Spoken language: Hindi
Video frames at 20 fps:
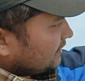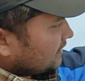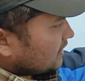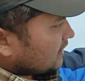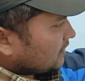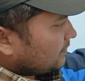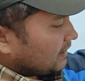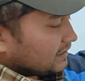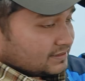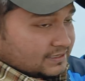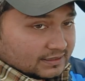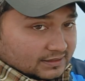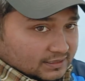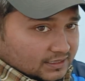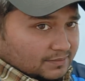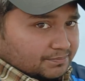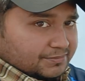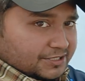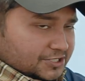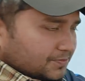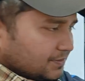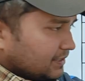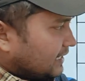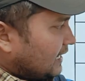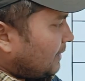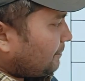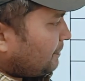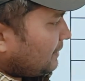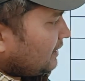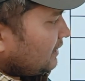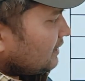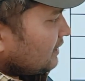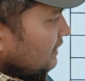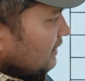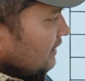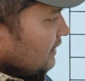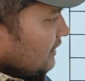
तेरह के बाद सत्रह बीच में गैप है